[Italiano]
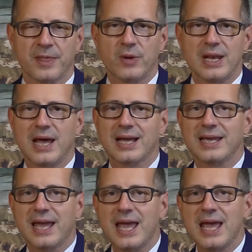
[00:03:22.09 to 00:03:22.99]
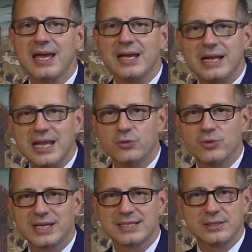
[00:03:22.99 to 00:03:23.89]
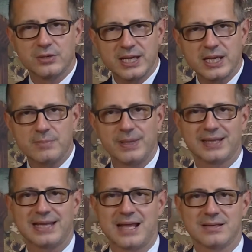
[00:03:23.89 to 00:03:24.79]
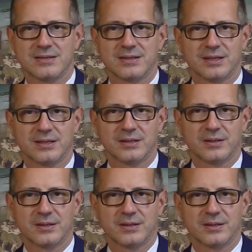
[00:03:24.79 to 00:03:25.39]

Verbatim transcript: quella che è l'educazione per Dante.